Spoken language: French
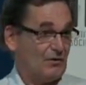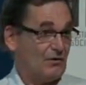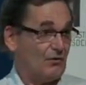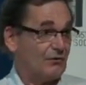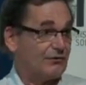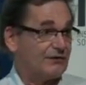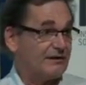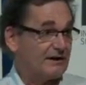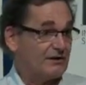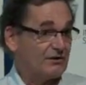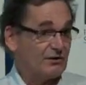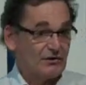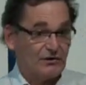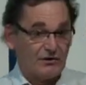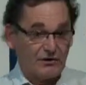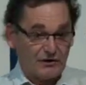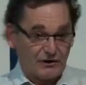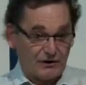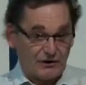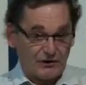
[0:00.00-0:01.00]
On sait
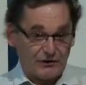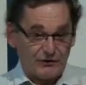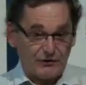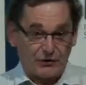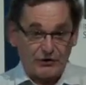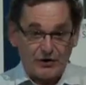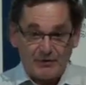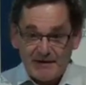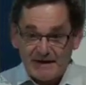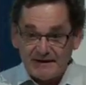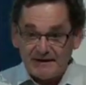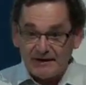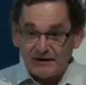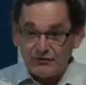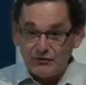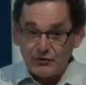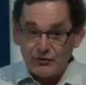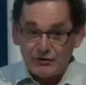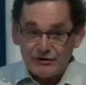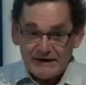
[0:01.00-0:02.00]
que dans le domaine
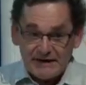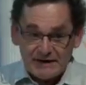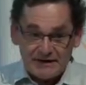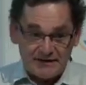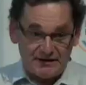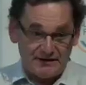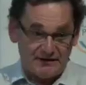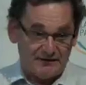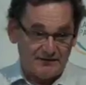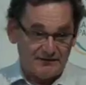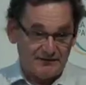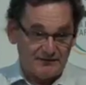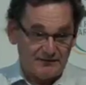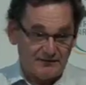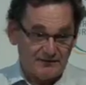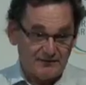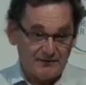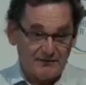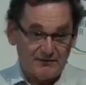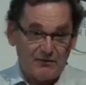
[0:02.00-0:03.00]
technologique,
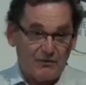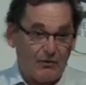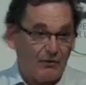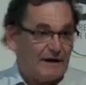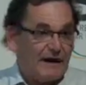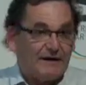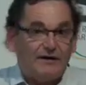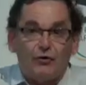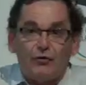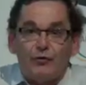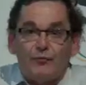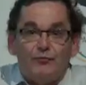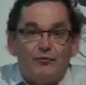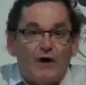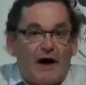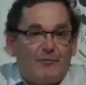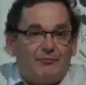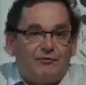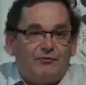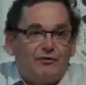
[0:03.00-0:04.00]
on a des
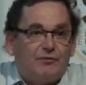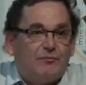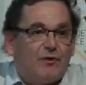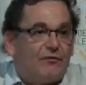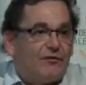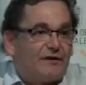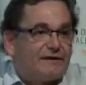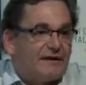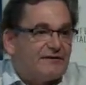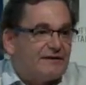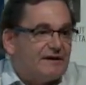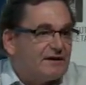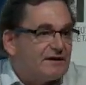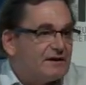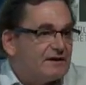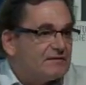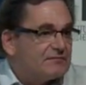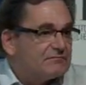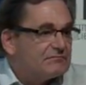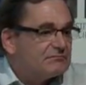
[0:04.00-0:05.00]
ruptures absolument
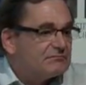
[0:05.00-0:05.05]
fantastiques.